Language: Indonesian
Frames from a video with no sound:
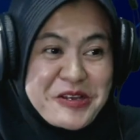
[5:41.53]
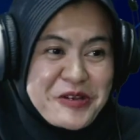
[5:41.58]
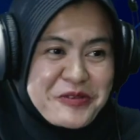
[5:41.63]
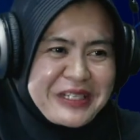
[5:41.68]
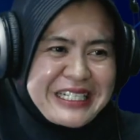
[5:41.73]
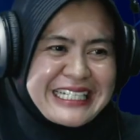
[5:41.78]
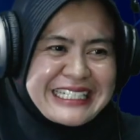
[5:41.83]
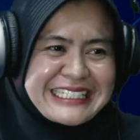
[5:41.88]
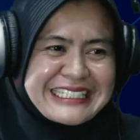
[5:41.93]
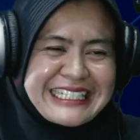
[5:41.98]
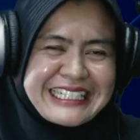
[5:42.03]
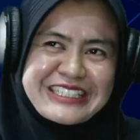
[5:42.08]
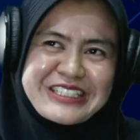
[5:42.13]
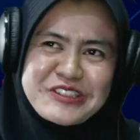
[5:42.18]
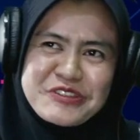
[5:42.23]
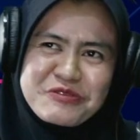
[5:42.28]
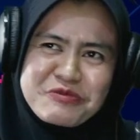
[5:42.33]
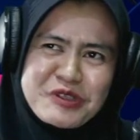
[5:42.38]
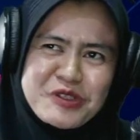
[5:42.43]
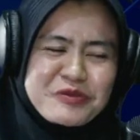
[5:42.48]
pada saat
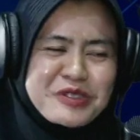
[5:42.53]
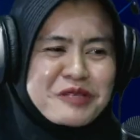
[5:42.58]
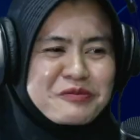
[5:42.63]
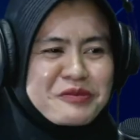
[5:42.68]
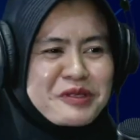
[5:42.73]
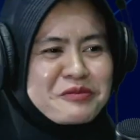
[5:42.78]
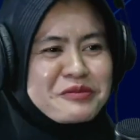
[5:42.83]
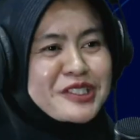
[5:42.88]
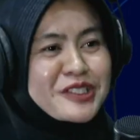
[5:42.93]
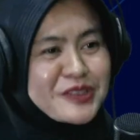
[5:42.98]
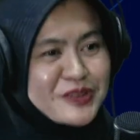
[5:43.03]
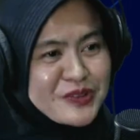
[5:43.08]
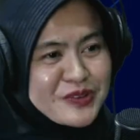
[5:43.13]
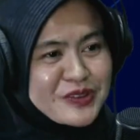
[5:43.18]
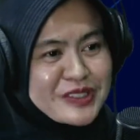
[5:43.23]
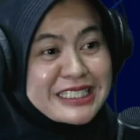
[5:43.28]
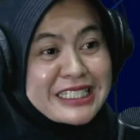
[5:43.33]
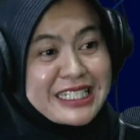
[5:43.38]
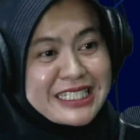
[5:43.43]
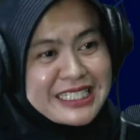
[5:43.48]
itu baru berapa minggu
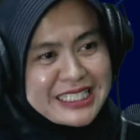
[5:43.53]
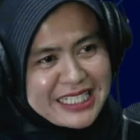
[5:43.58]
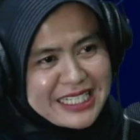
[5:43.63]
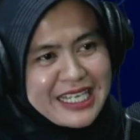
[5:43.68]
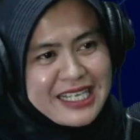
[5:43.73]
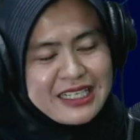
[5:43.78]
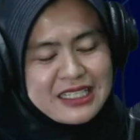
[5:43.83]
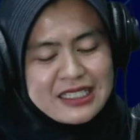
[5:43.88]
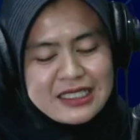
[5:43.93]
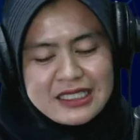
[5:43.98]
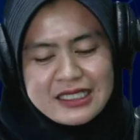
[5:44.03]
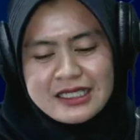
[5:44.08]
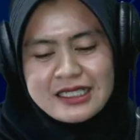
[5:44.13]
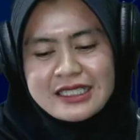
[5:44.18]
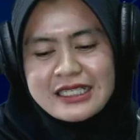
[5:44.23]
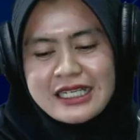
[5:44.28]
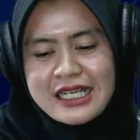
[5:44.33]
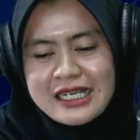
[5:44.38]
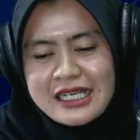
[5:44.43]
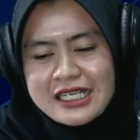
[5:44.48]
kita nikah
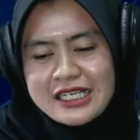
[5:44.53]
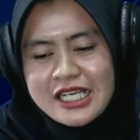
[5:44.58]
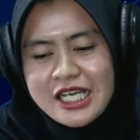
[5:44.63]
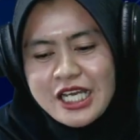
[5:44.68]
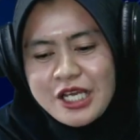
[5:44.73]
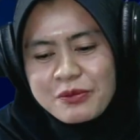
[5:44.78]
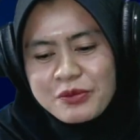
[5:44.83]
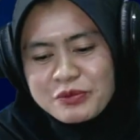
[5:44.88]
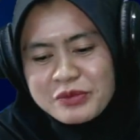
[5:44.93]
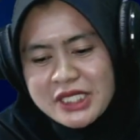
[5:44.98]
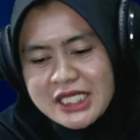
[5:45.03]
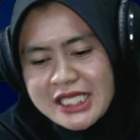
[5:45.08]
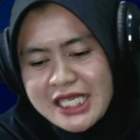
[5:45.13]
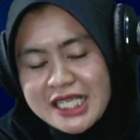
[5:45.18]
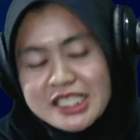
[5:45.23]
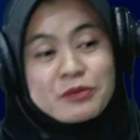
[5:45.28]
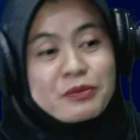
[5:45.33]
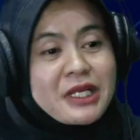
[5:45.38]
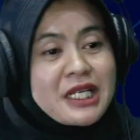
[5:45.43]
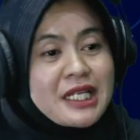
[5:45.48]
dan ada pemilihan
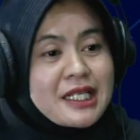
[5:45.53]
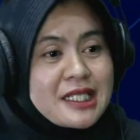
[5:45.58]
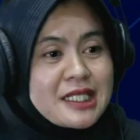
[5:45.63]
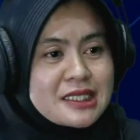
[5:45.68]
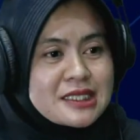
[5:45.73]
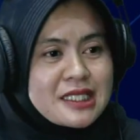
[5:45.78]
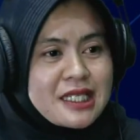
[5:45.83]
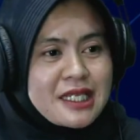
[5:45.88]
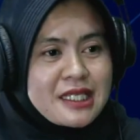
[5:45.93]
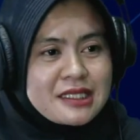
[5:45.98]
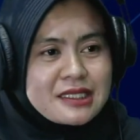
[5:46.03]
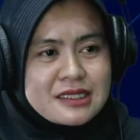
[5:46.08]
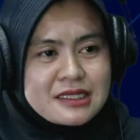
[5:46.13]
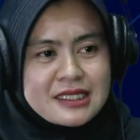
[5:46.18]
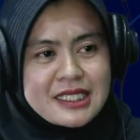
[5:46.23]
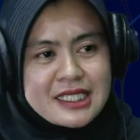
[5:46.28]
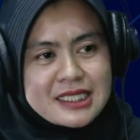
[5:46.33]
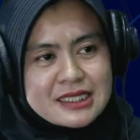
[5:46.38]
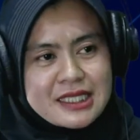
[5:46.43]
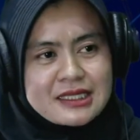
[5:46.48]
kepala desa di
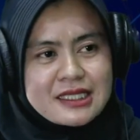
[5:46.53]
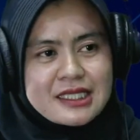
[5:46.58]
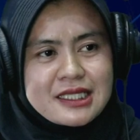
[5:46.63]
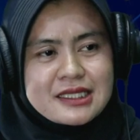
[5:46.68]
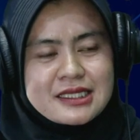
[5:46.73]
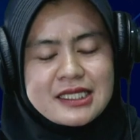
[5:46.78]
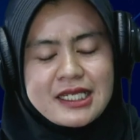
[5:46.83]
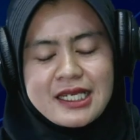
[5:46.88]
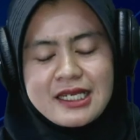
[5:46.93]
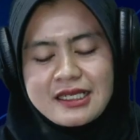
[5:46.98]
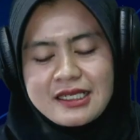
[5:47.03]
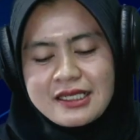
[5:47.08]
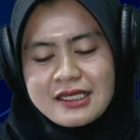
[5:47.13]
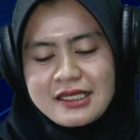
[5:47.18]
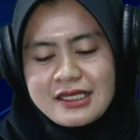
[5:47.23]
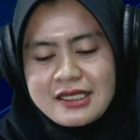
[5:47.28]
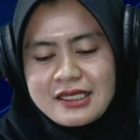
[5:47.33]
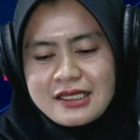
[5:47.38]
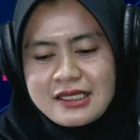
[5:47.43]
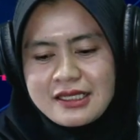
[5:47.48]
desa Teja
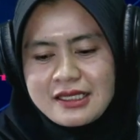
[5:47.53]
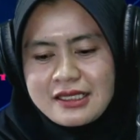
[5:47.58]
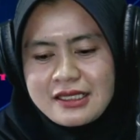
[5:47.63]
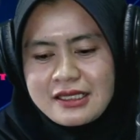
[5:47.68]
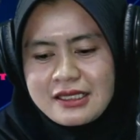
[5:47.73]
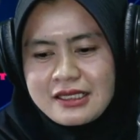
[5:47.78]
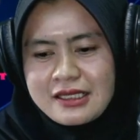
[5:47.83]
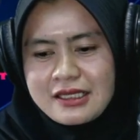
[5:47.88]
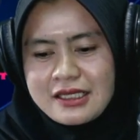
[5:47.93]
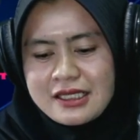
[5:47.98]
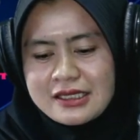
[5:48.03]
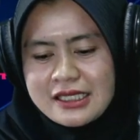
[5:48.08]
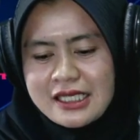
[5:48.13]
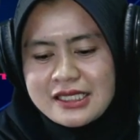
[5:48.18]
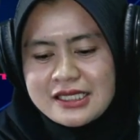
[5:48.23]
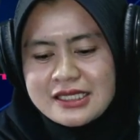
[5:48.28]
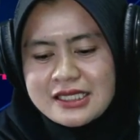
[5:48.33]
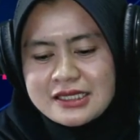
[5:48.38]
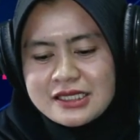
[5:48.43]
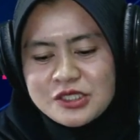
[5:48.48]
Eh,
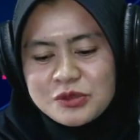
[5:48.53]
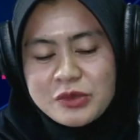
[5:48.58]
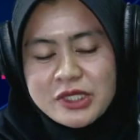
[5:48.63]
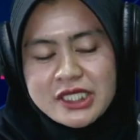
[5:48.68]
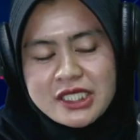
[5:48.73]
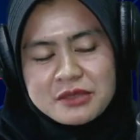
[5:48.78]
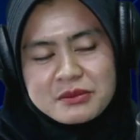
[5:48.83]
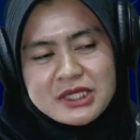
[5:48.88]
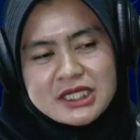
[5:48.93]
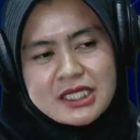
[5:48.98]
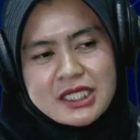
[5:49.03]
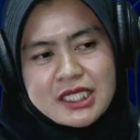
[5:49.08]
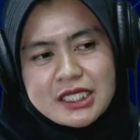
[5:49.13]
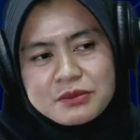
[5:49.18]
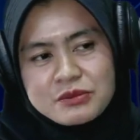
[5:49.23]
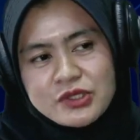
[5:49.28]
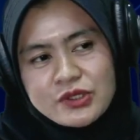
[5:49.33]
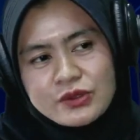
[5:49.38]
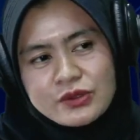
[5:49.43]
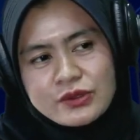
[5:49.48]
tadinya sih sebagian masyarakat
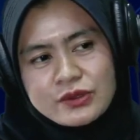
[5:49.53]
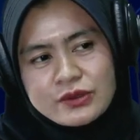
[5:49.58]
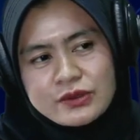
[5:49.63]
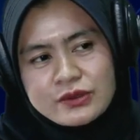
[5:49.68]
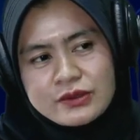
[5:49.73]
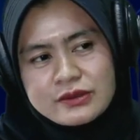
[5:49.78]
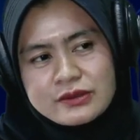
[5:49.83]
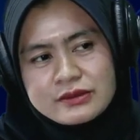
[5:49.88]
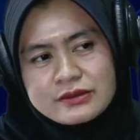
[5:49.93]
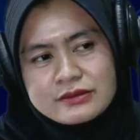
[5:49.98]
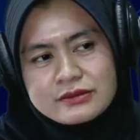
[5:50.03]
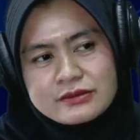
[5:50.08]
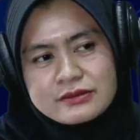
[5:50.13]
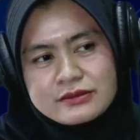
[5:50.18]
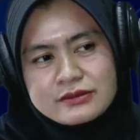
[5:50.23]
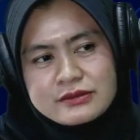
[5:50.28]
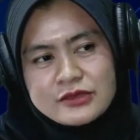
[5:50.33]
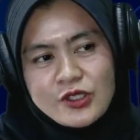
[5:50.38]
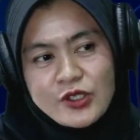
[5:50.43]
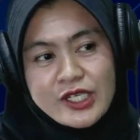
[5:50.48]
mendukung
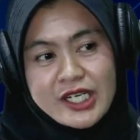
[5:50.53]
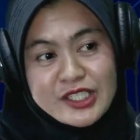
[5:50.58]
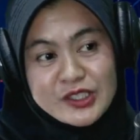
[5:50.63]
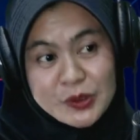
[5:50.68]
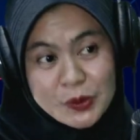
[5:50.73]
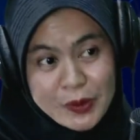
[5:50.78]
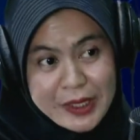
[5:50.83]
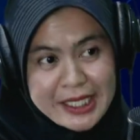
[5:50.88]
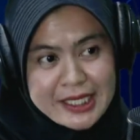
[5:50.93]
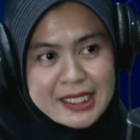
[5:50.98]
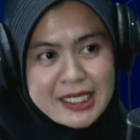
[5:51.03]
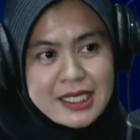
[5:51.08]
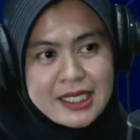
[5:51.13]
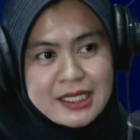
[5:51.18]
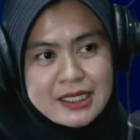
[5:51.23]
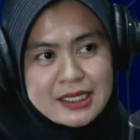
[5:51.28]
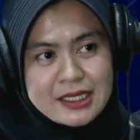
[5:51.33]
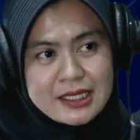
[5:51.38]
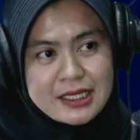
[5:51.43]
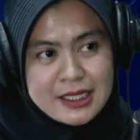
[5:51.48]
orang tua ya. orang ya
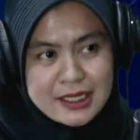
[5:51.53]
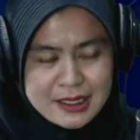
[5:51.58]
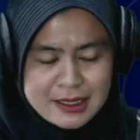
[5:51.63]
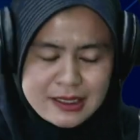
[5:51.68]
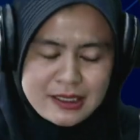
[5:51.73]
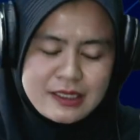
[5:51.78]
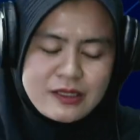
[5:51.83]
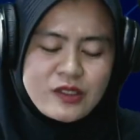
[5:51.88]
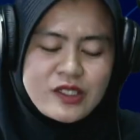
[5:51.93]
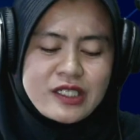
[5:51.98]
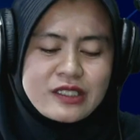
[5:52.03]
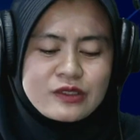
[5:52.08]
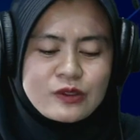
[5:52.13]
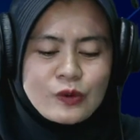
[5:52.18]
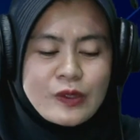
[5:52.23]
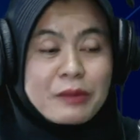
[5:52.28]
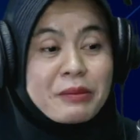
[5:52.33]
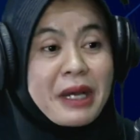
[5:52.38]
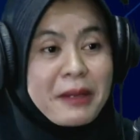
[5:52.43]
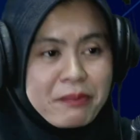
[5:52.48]
tua. Uh, orang tua
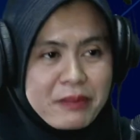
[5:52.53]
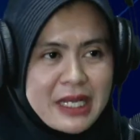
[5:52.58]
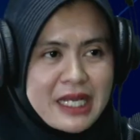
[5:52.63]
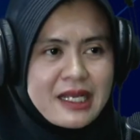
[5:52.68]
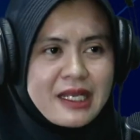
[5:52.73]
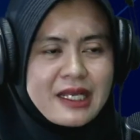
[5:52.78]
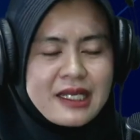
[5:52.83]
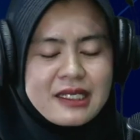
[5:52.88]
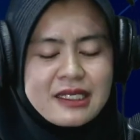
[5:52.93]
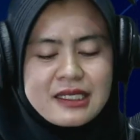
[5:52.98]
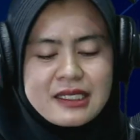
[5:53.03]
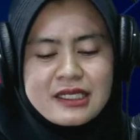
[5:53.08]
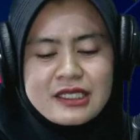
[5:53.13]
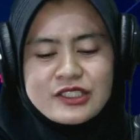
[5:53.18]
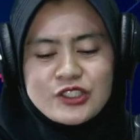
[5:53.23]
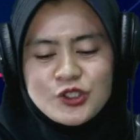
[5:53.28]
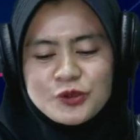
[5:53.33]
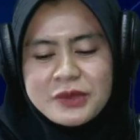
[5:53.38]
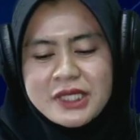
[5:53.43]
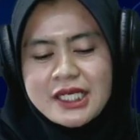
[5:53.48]
bapak lah
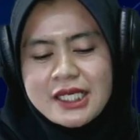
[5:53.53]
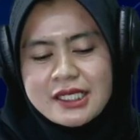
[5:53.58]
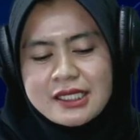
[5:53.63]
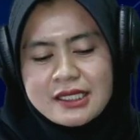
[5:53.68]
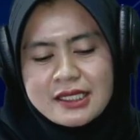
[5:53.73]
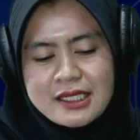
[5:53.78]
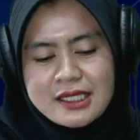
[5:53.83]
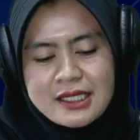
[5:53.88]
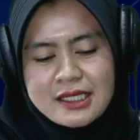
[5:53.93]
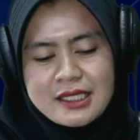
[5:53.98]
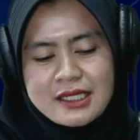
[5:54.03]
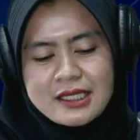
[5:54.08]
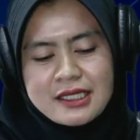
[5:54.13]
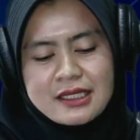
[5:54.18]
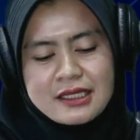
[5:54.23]
cuma karena